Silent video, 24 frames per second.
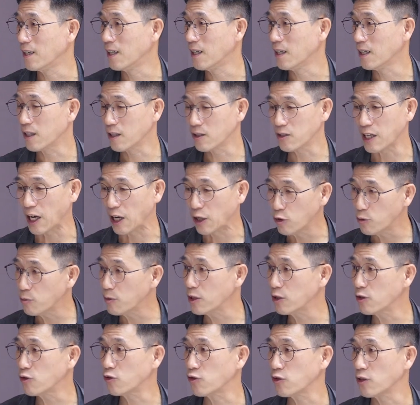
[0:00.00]
그래서
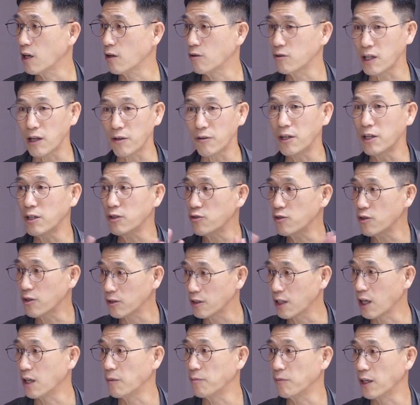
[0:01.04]
자유민주주의하고 사회주의가
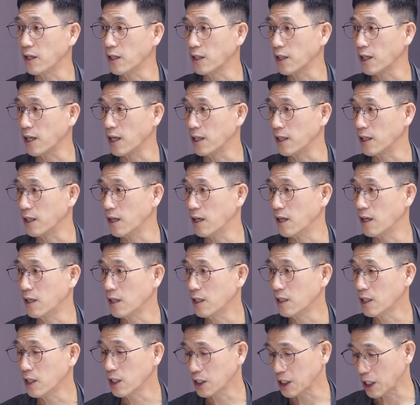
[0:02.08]
대립되는 게 아니라
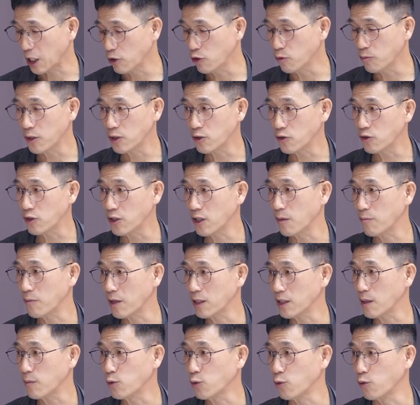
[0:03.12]
자유민주주의란 말이
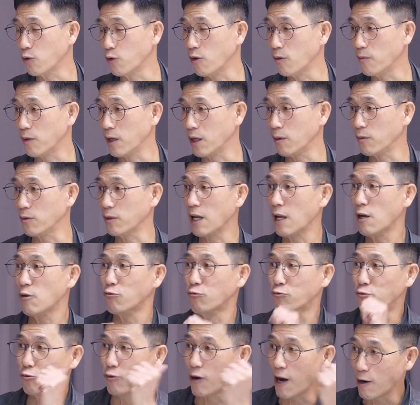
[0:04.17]
참 좋은 건 뭐냐면
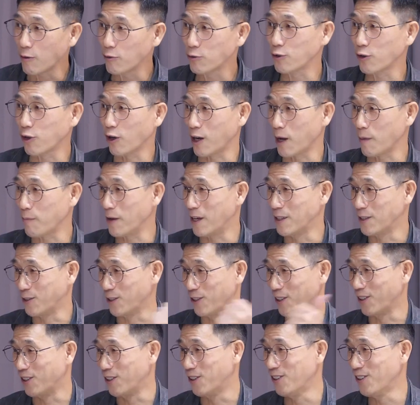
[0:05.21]
우하고도 결합할 수
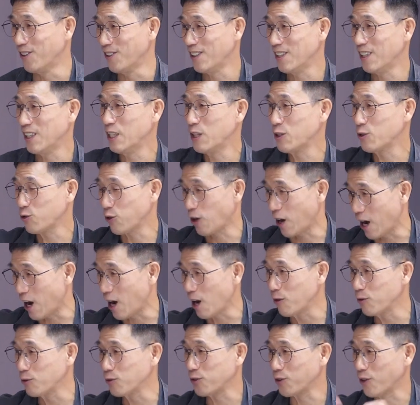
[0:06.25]
있고
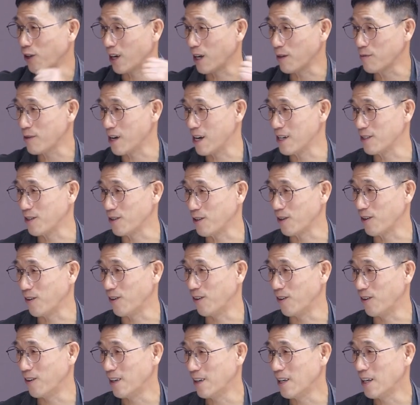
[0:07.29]
좌하고도 결합할 수
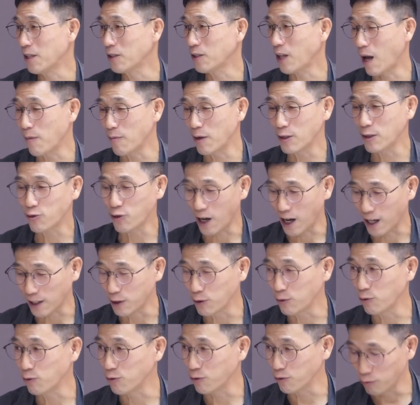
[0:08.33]
있고 다만
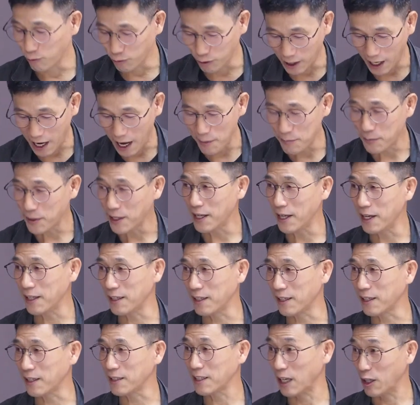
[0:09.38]
좌든 우든 우리가 합의해야
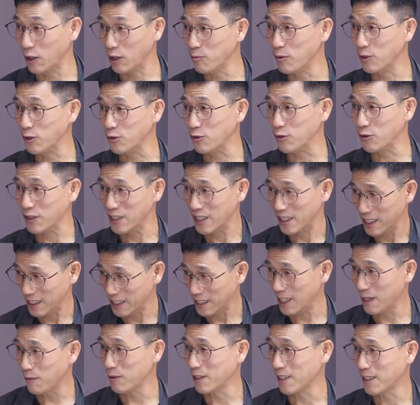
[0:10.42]
될 게 자유민주주의
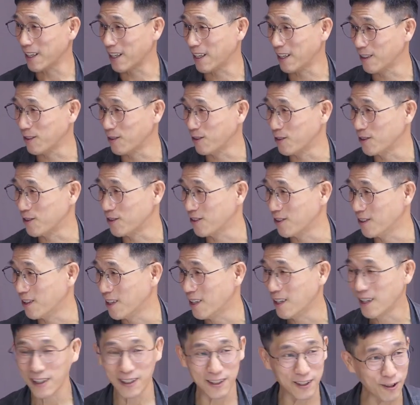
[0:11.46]
시스템이다라는 거죠.
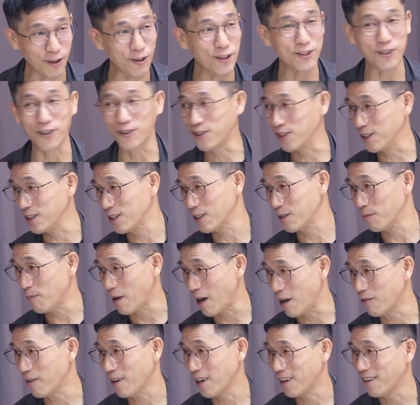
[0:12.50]
그걸 저들이 지금
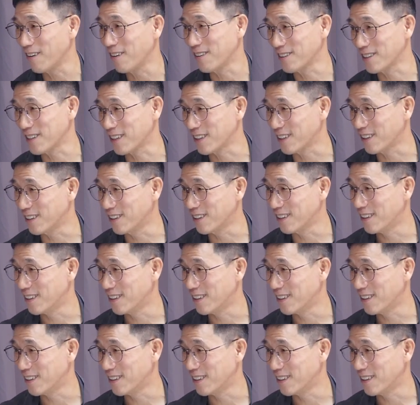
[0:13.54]
파괴한 거잖아요.